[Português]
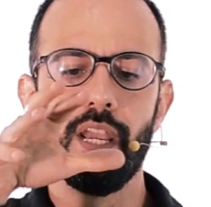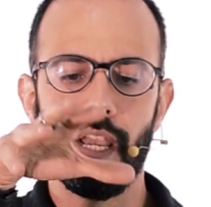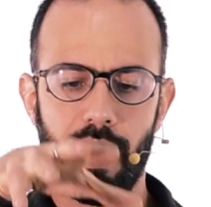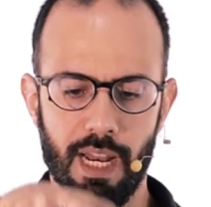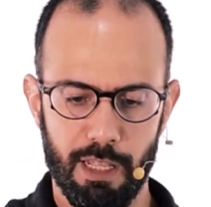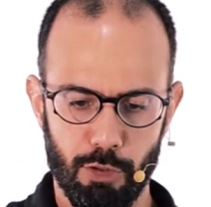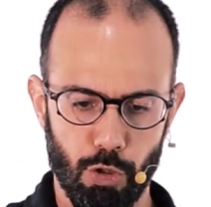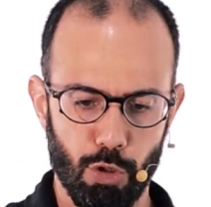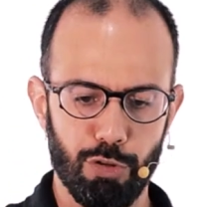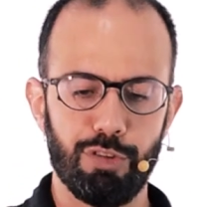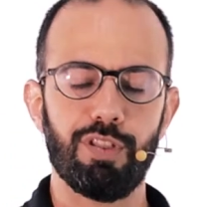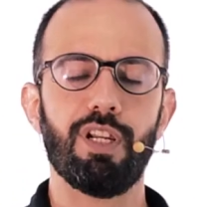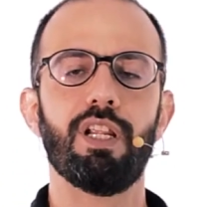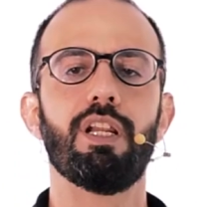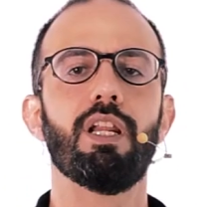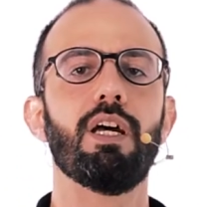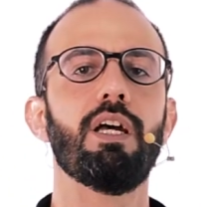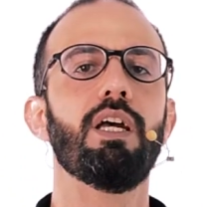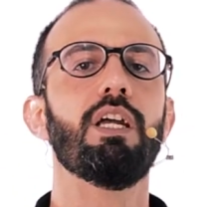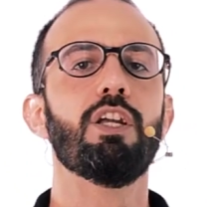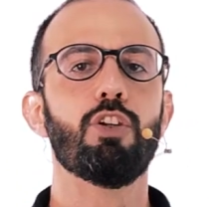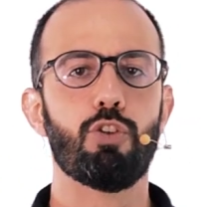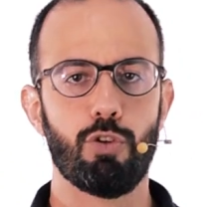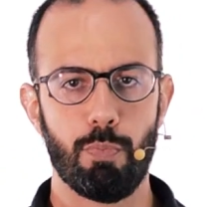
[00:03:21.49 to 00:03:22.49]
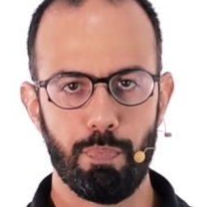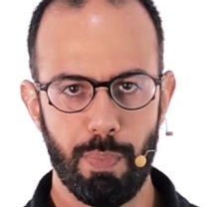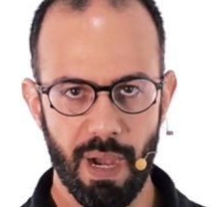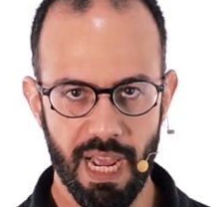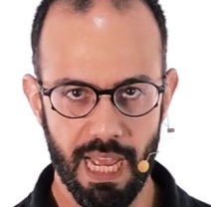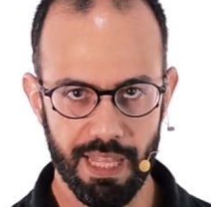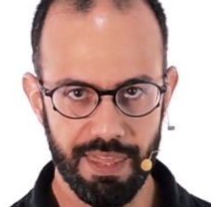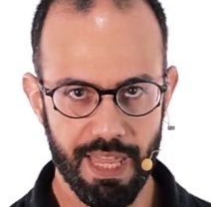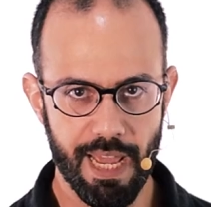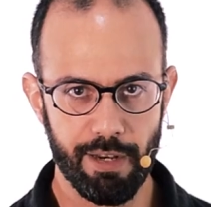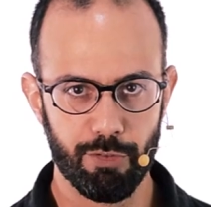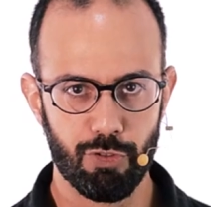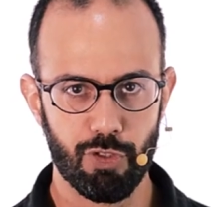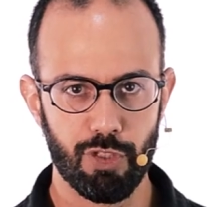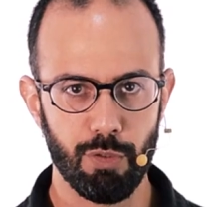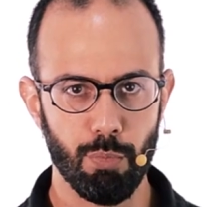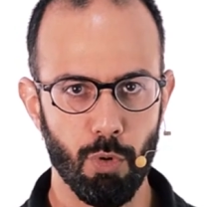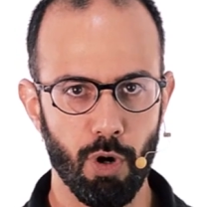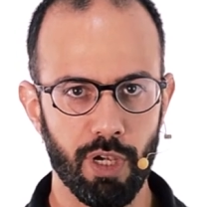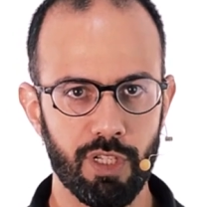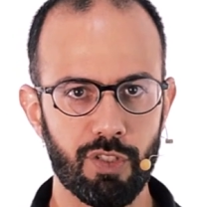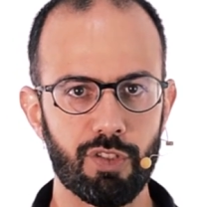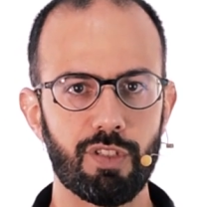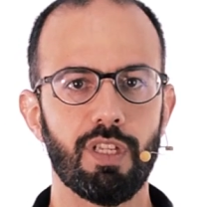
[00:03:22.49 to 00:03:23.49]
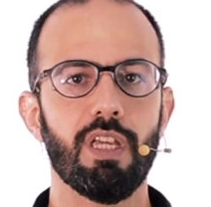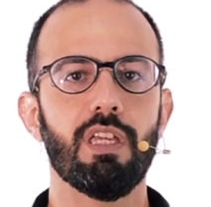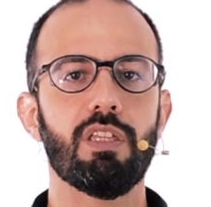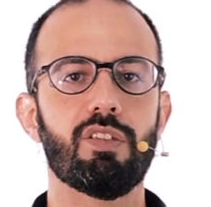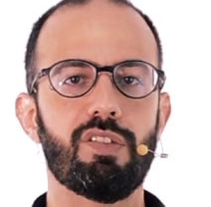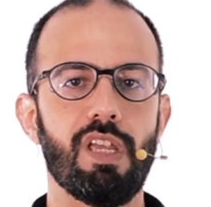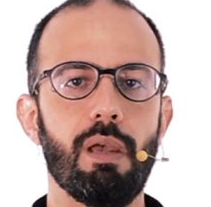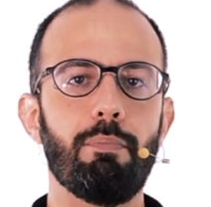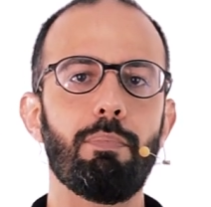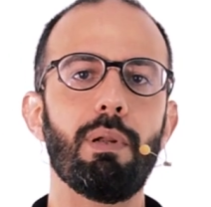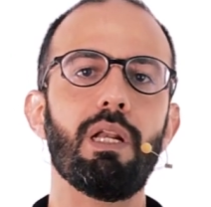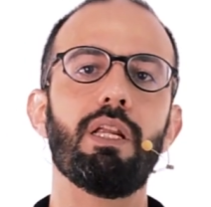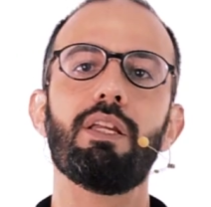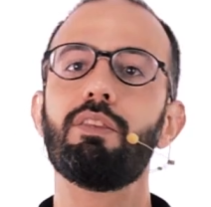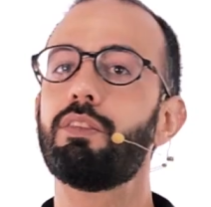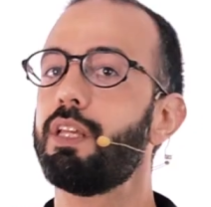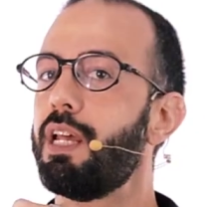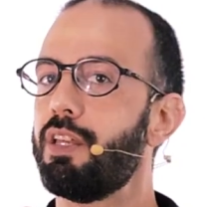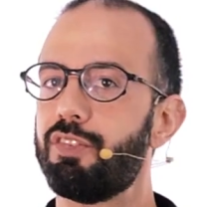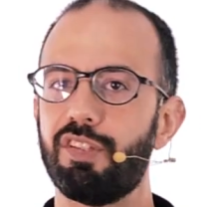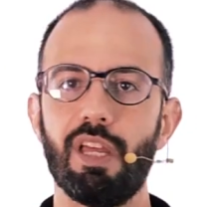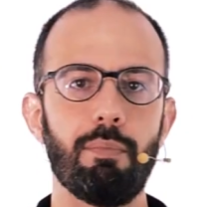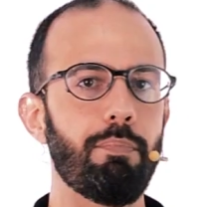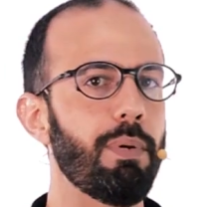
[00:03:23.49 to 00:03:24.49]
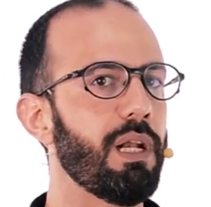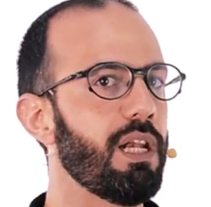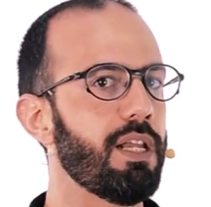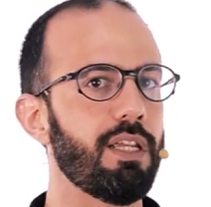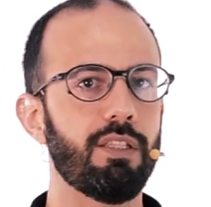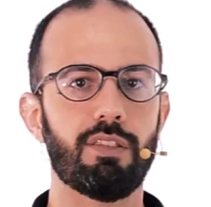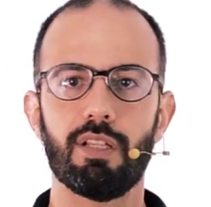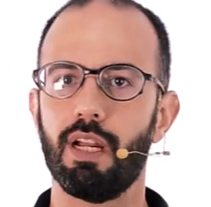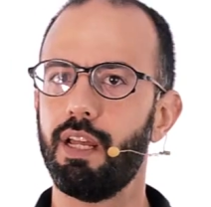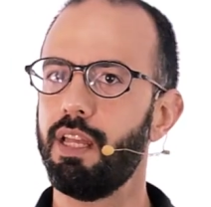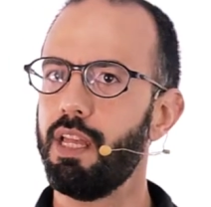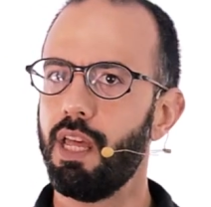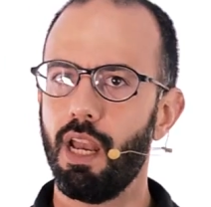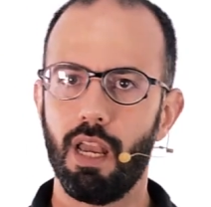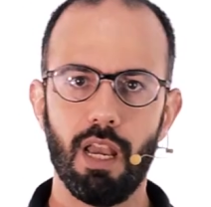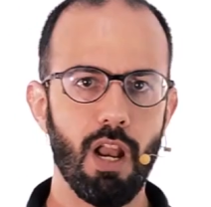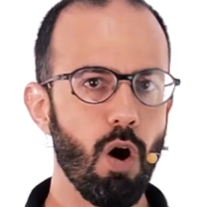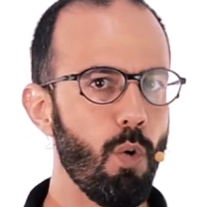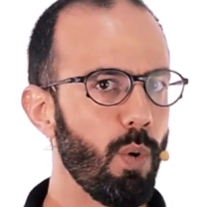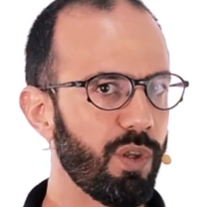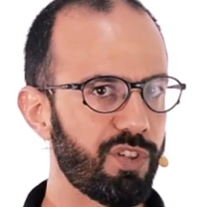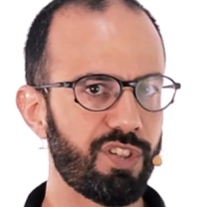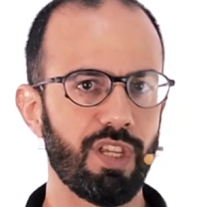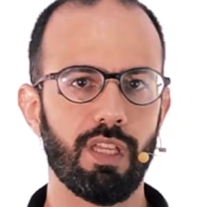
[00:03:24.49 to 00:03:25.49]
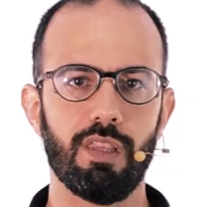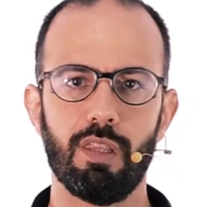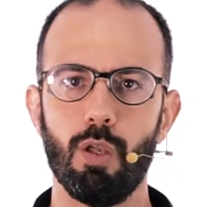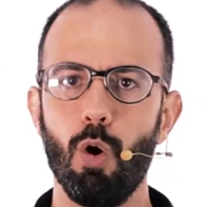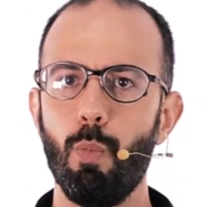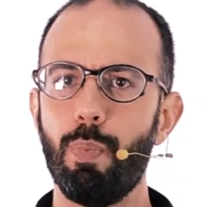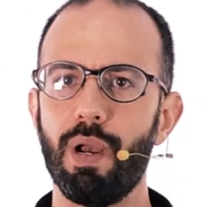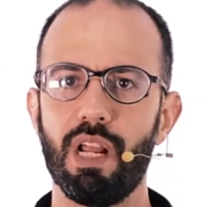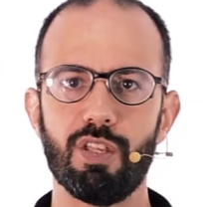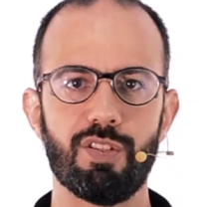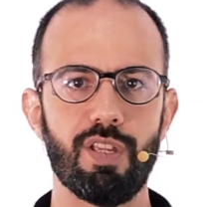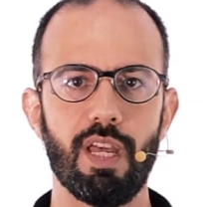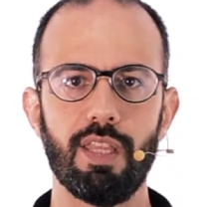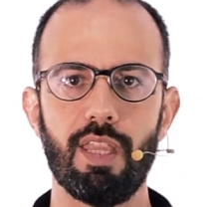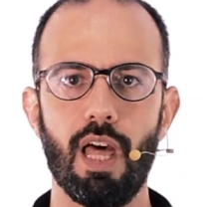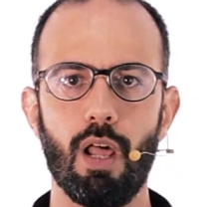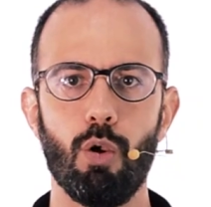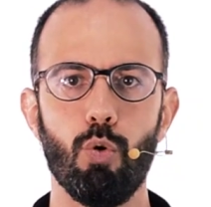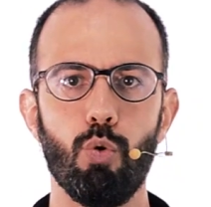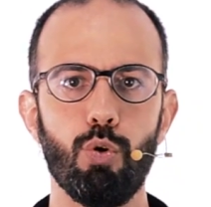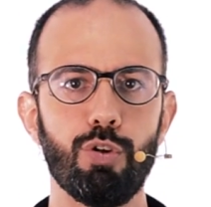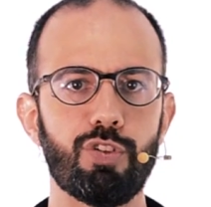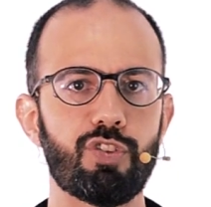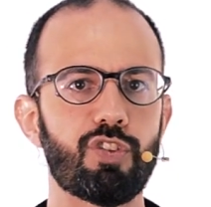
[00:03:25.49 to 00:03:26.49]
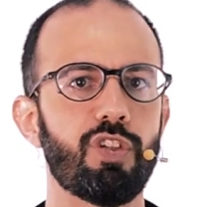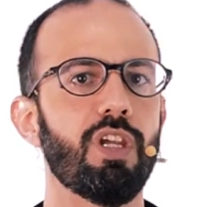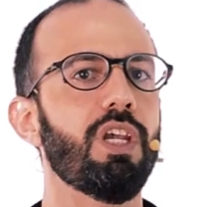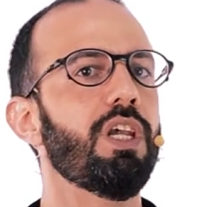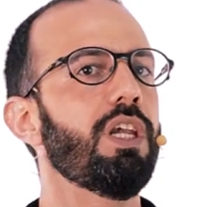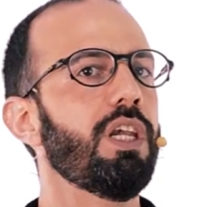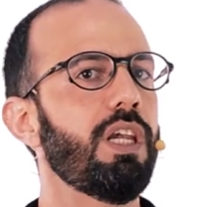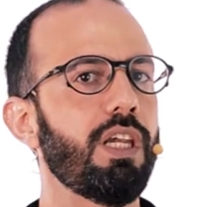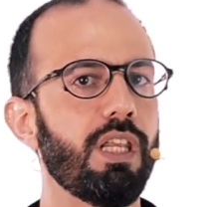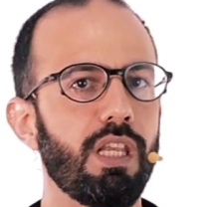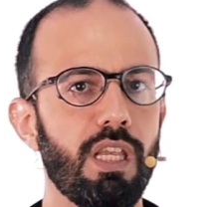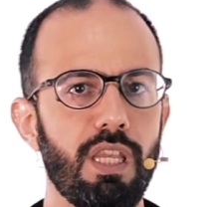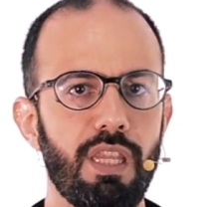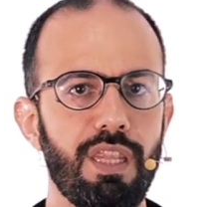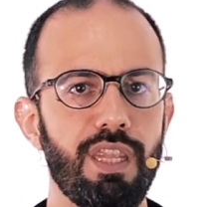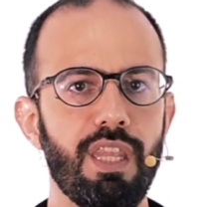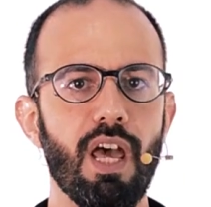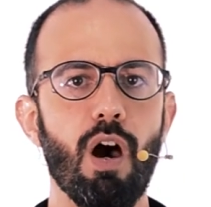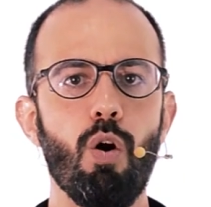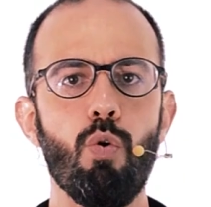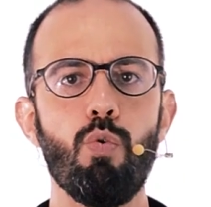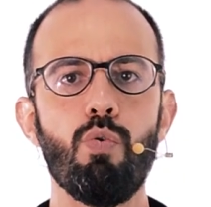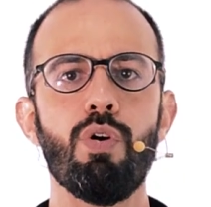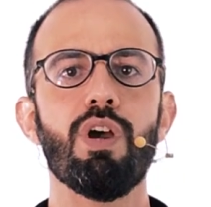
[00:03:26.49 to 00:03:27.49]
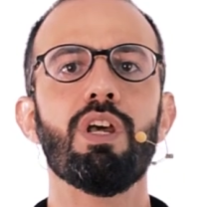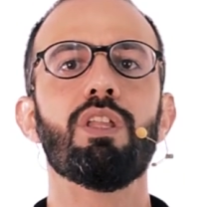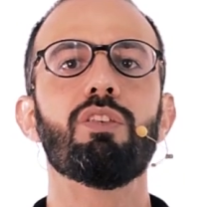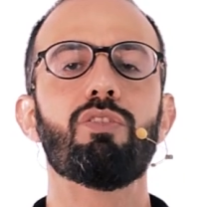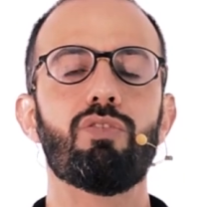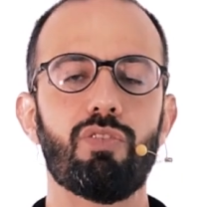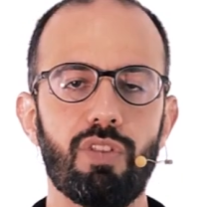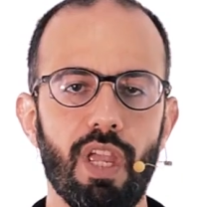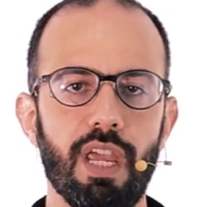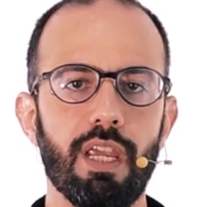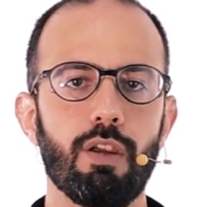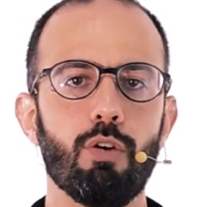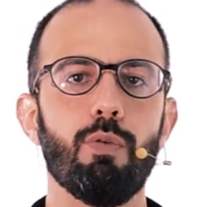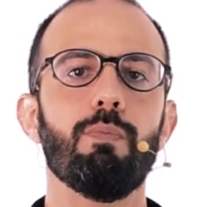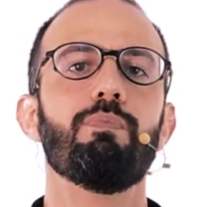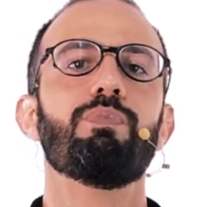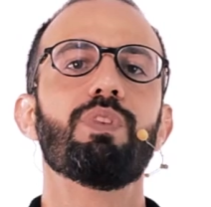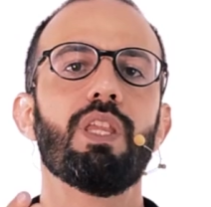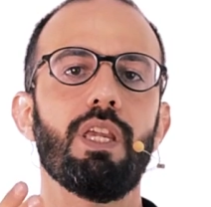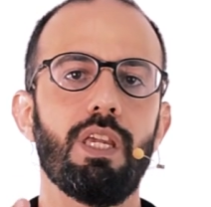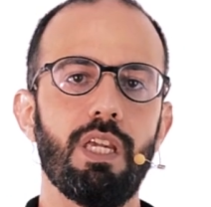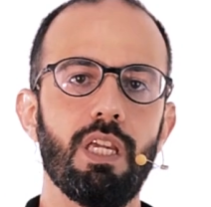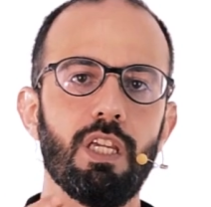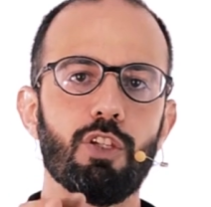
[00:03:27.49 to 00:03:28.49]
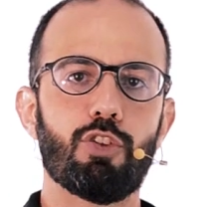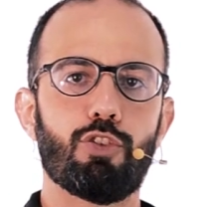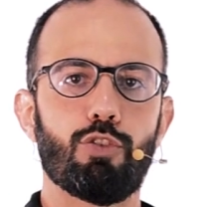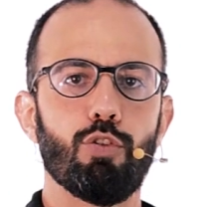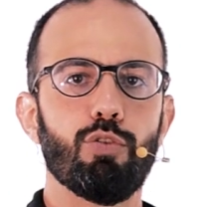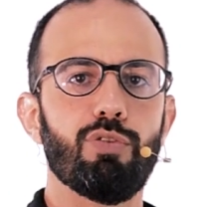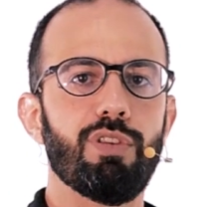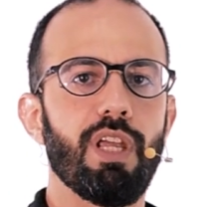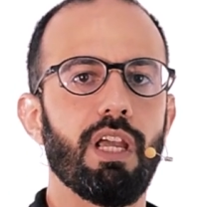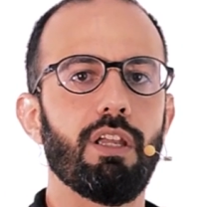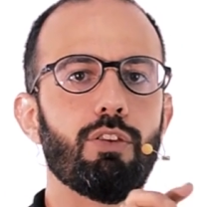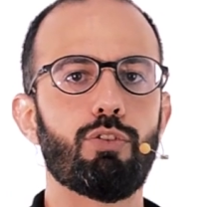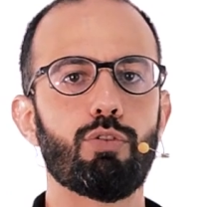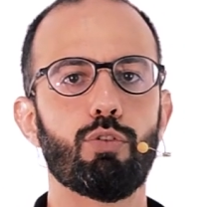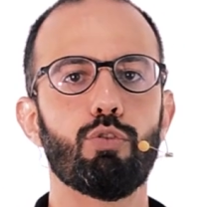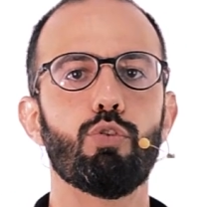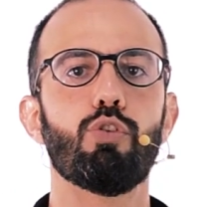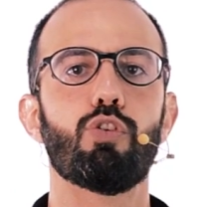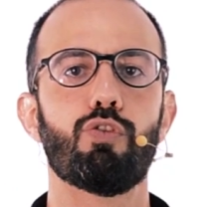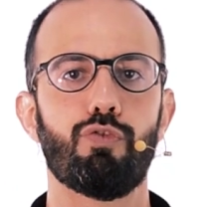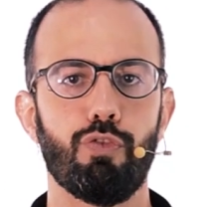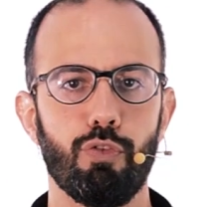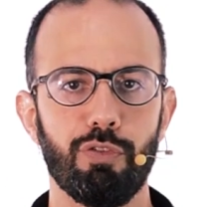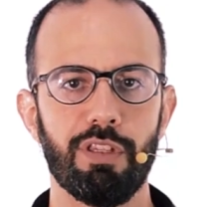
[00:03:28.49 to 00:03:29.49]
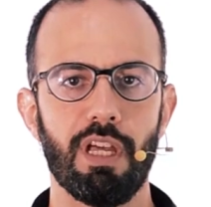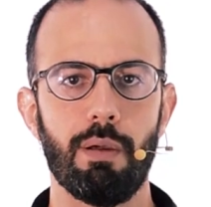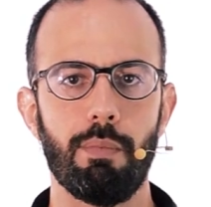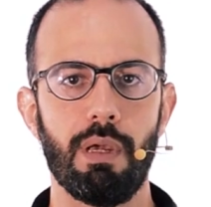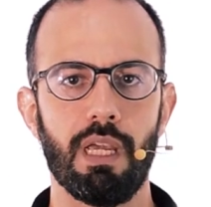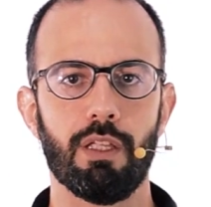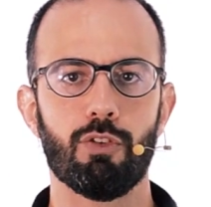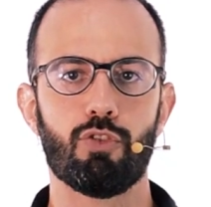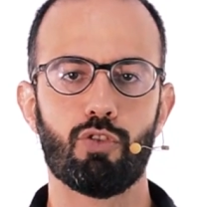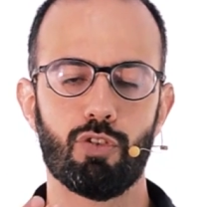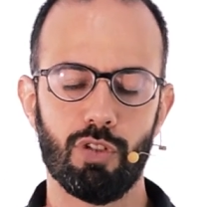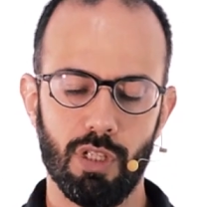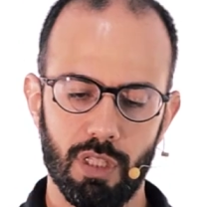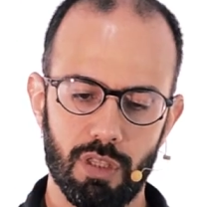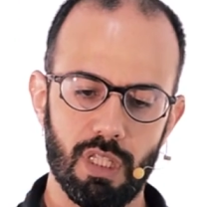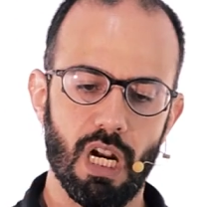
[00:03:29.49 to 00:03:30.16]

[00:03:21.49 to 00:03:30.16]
Na doutrina de Pai Adélio de Simões, Zé Pilintra é Zé Pilintra, não acendeu para Zé da Luz e não tenho isto dentro dos fundamentos.